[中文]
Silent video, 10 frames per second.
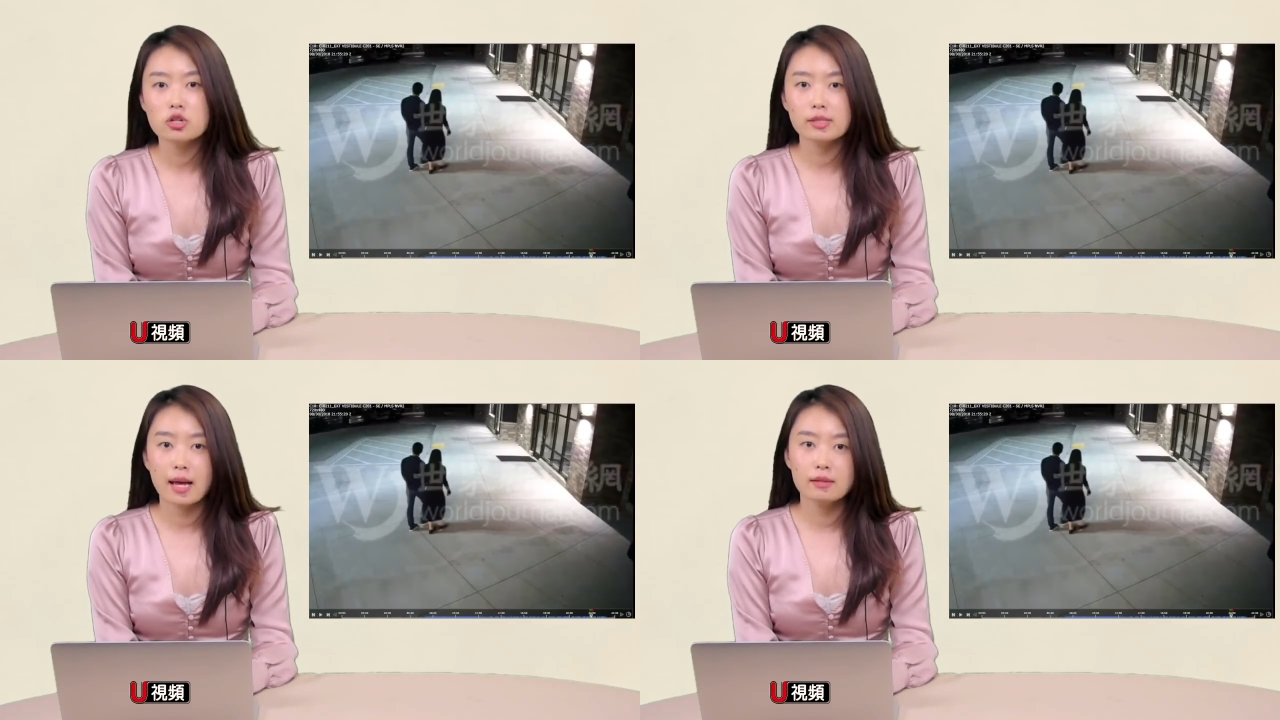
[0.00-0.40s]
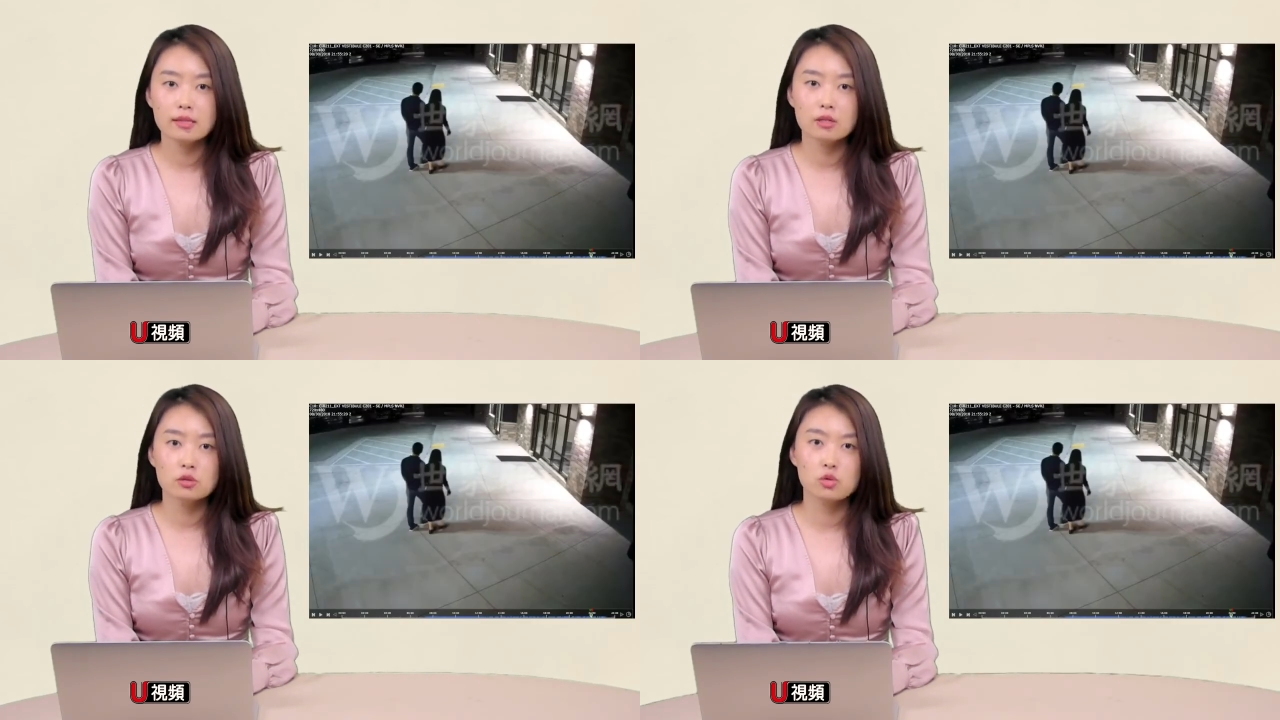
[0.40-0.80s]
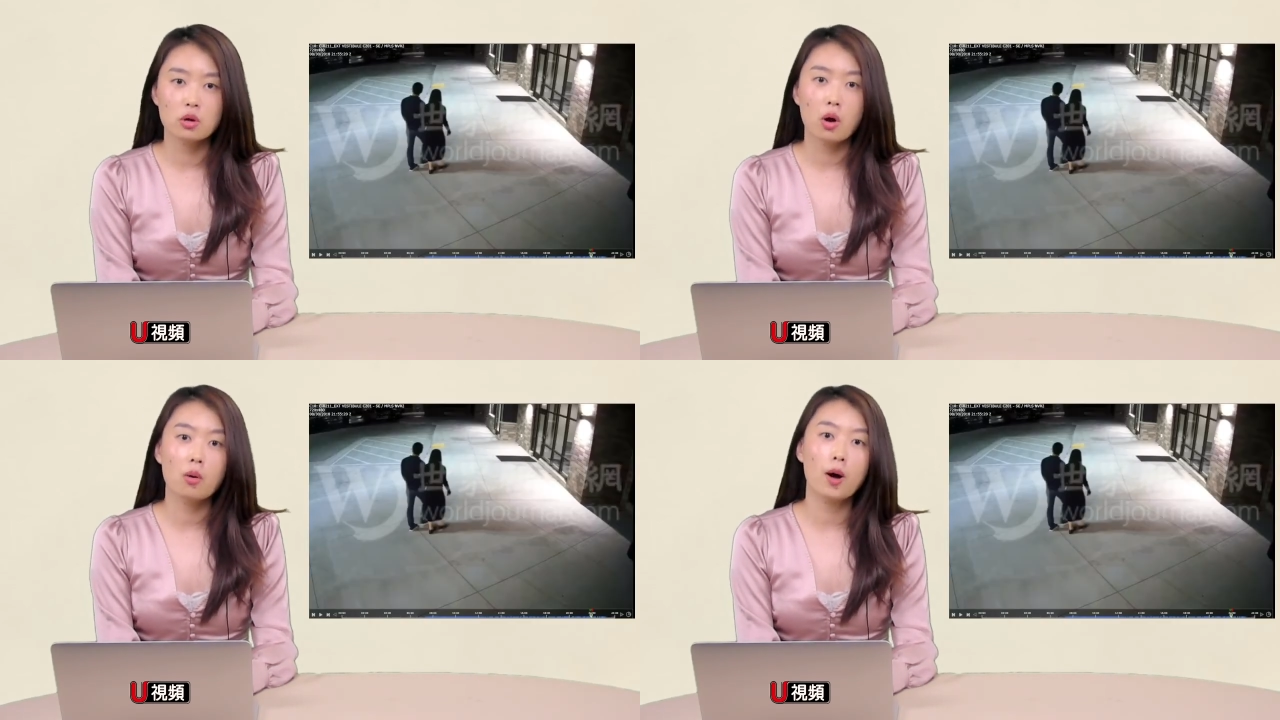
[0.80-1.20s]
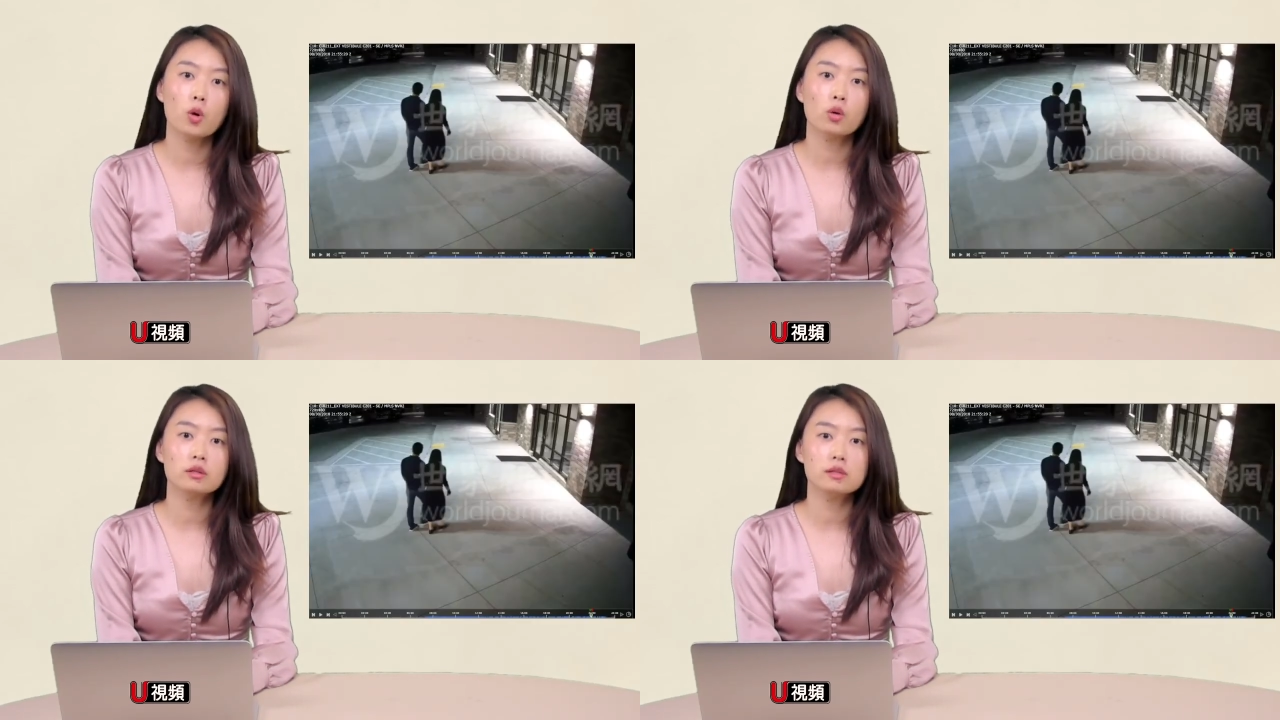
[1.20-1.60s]
这起案件随后曝
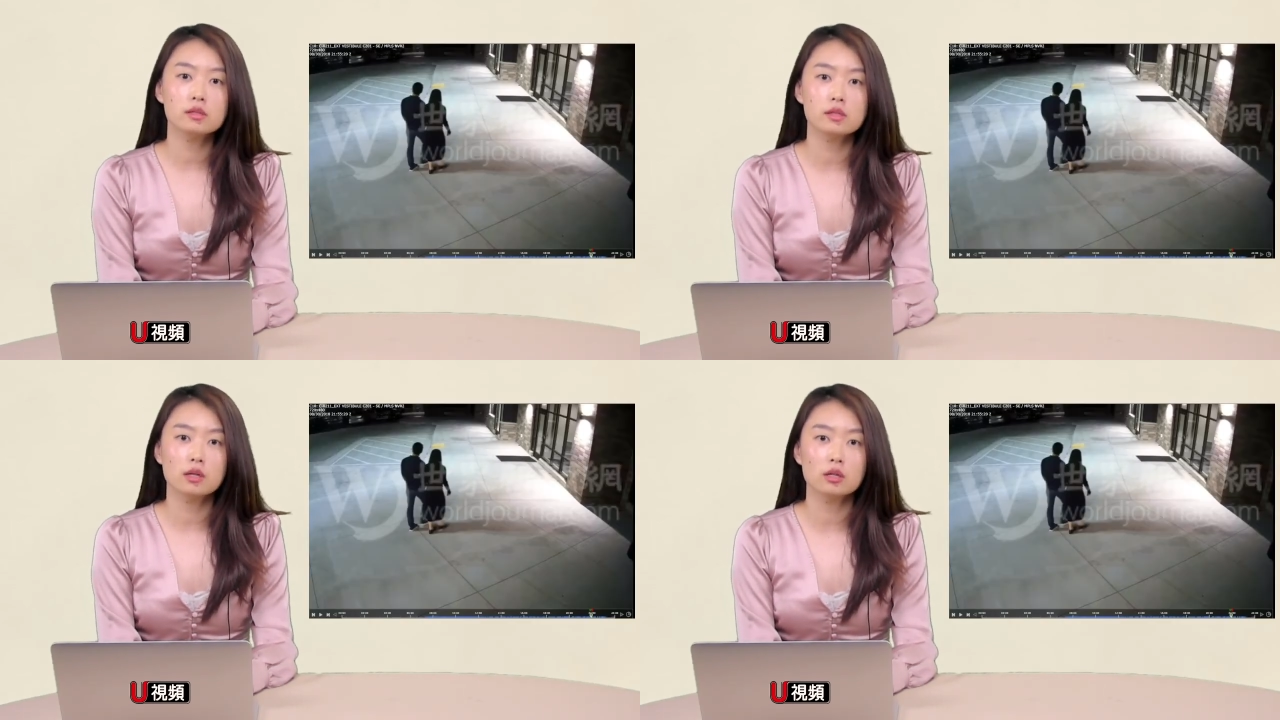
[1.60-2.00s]
光的细节